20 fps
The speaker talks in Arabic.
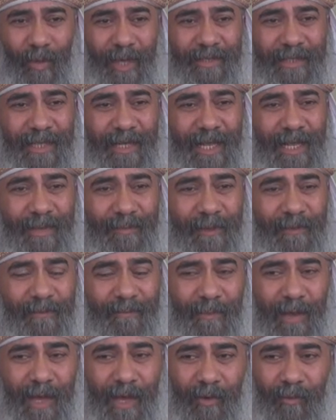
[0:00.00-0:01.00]

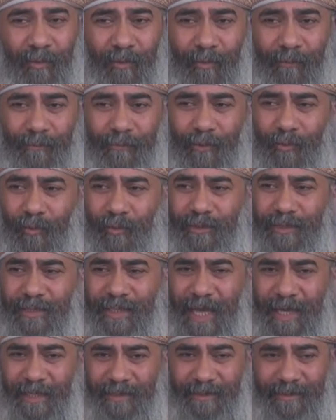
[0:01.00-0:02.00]
ويتلامس معه في
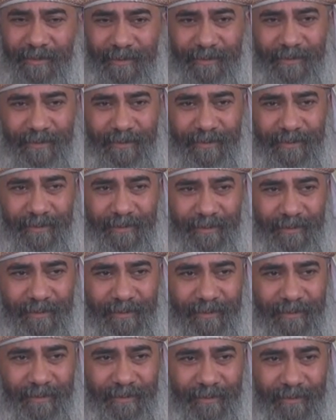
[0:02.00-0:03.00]
كونتاكت
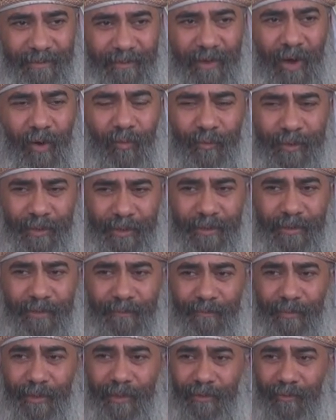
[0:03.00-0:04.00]

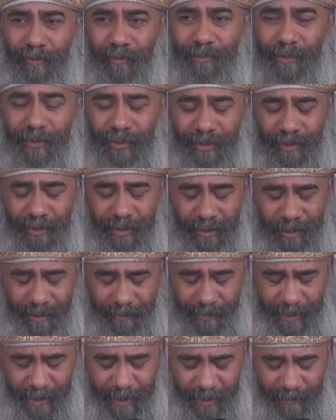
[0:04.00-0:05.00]
قوي بينه وبين
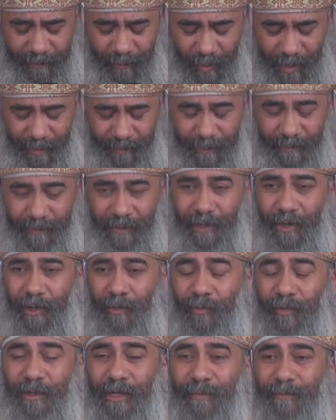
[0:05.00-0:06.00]
ربنا يسوع المسيح
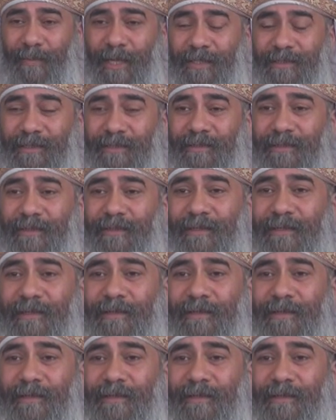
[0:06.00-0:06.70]
لكل المجد